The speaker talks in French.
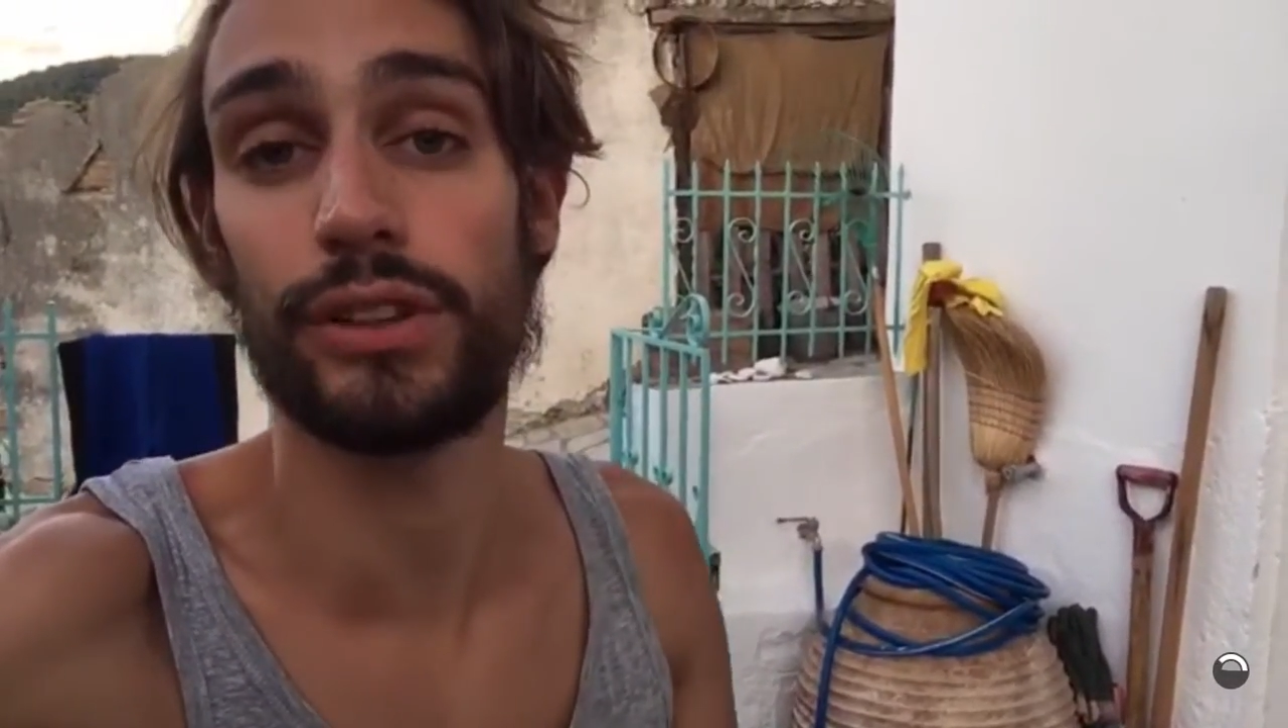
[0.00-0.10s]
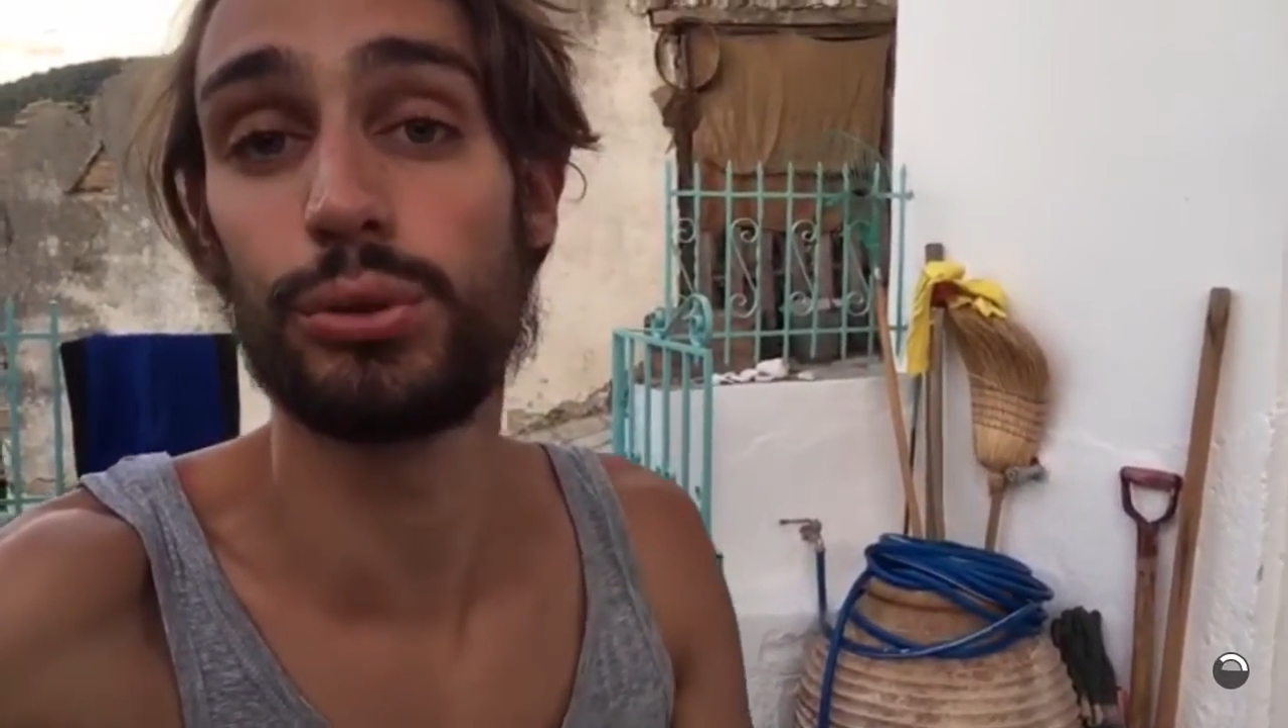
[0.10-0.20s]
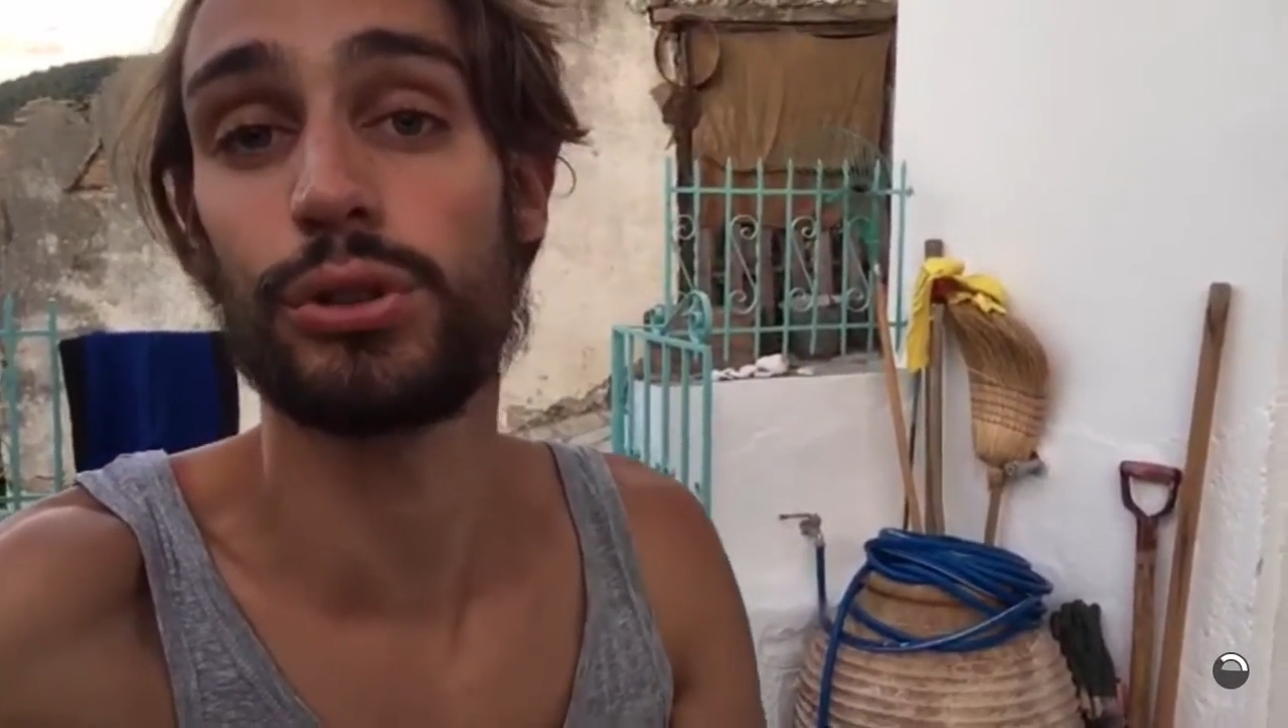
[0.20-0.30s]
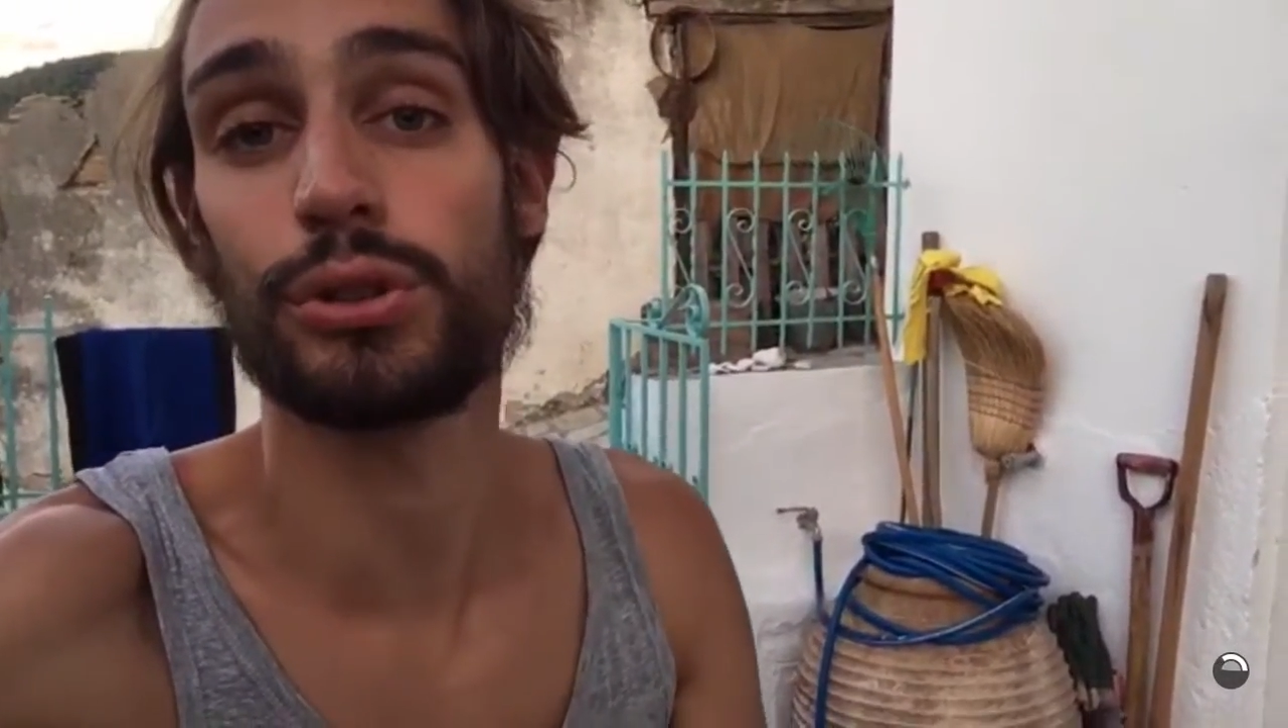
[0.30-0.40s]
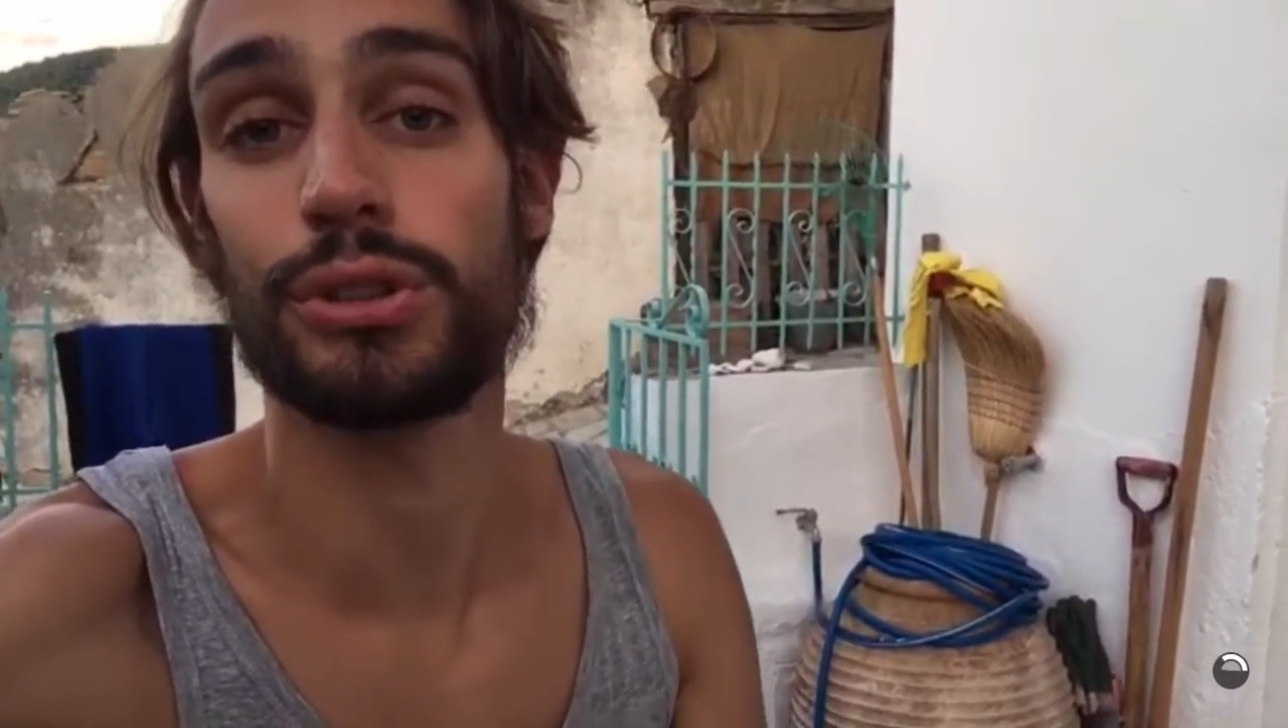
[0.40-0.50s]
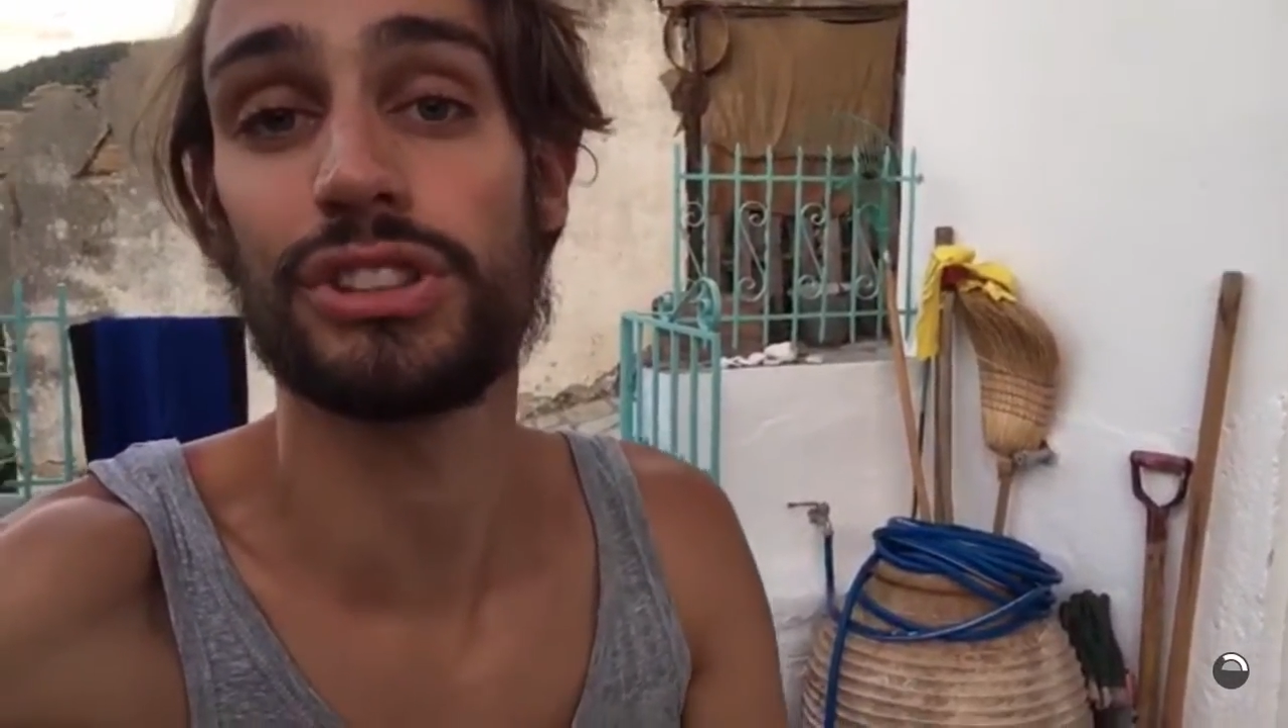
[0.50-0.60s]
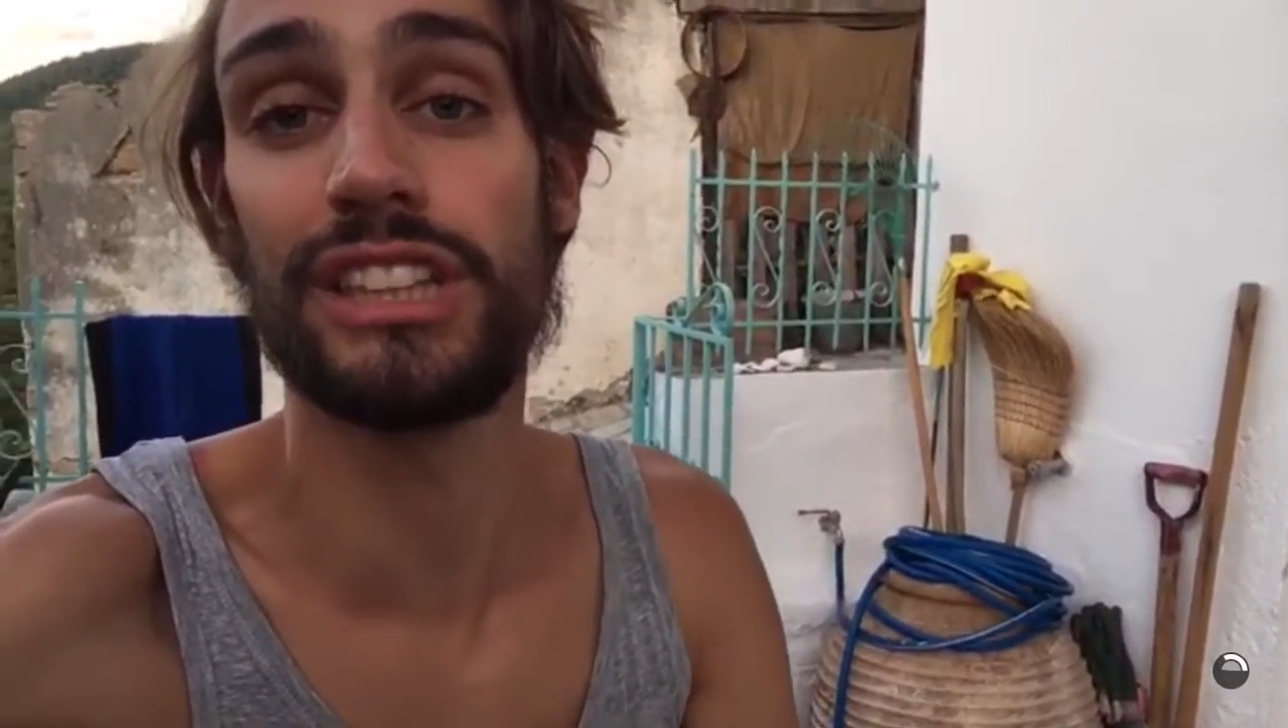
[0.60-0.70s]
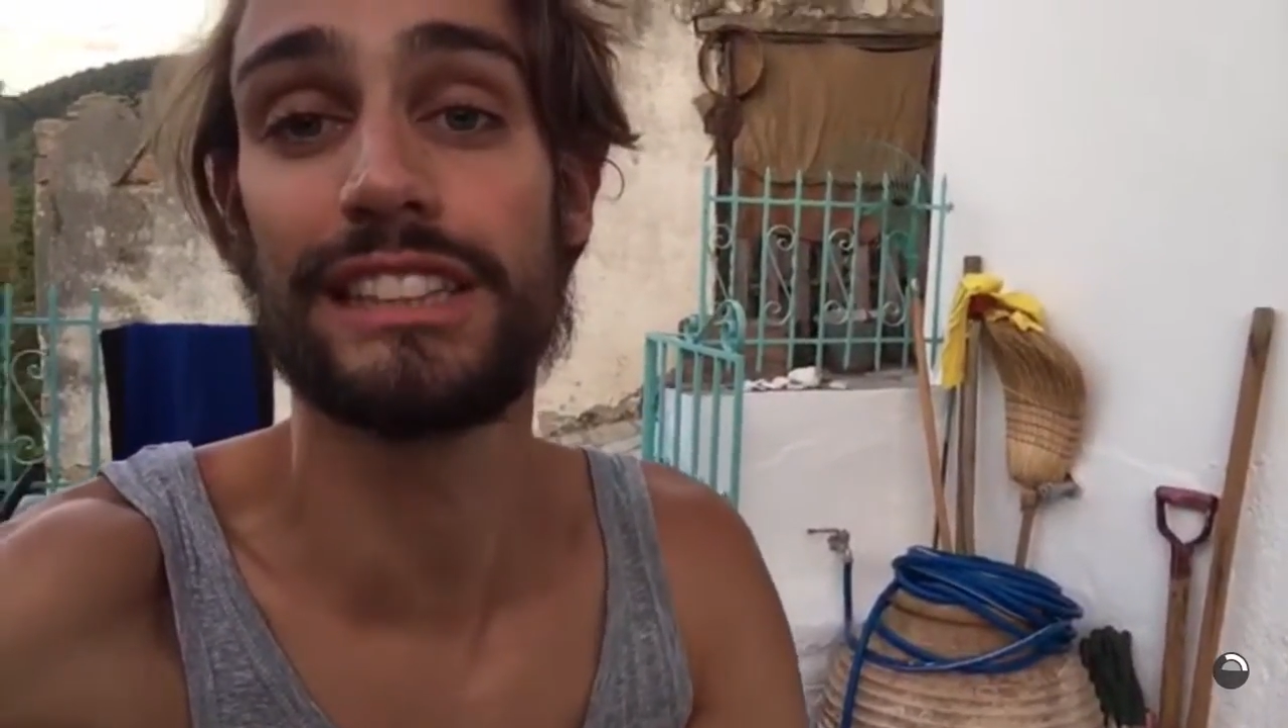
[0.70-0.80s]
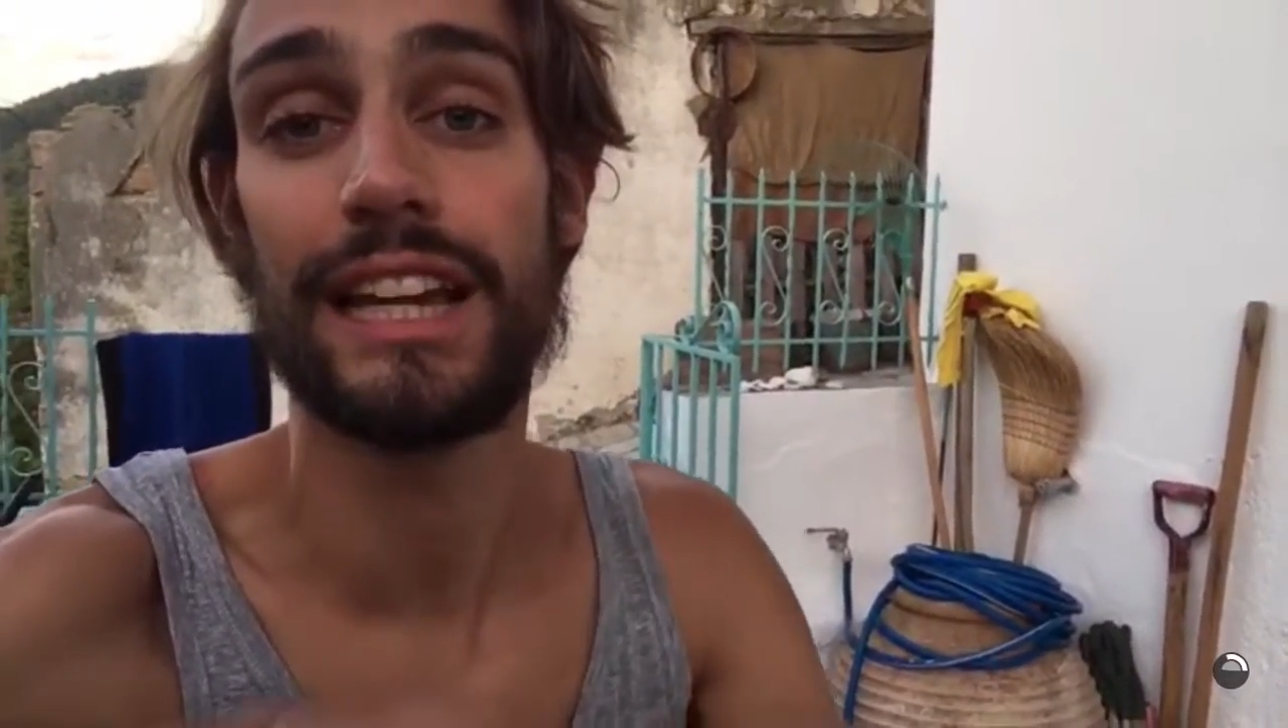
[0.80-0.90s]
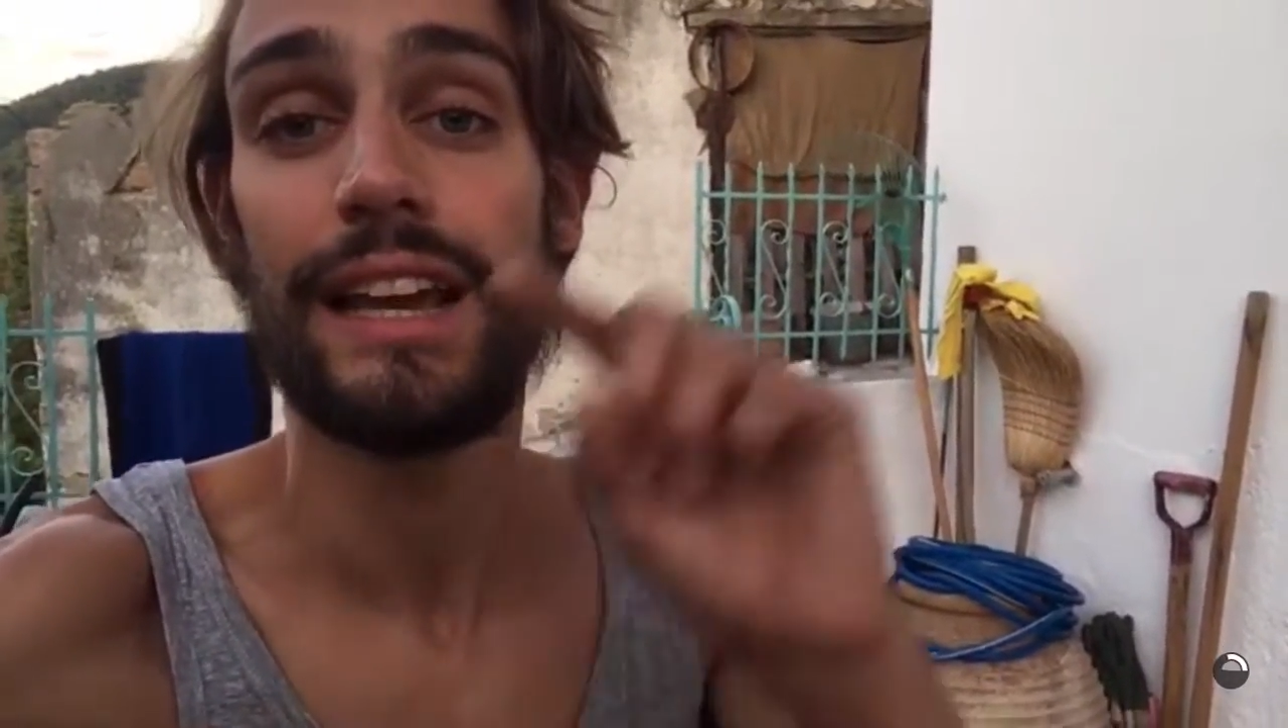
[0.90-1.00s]
toutes entre
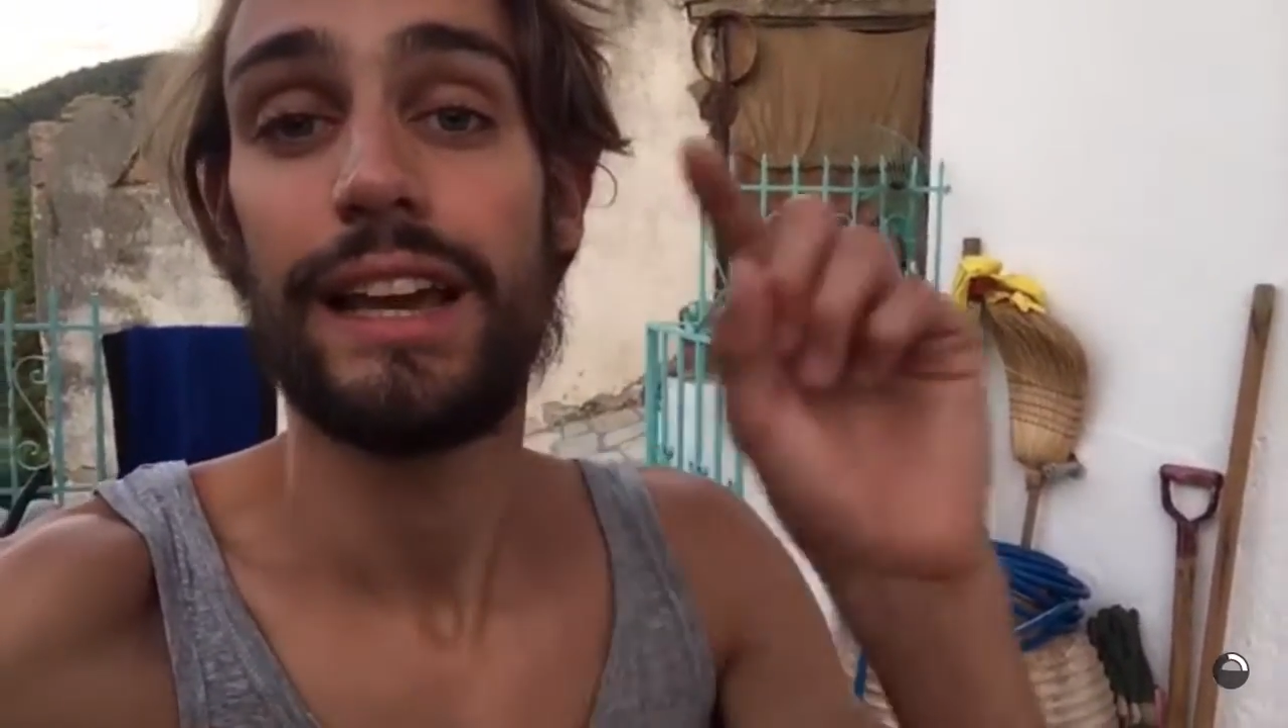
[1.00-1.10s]
6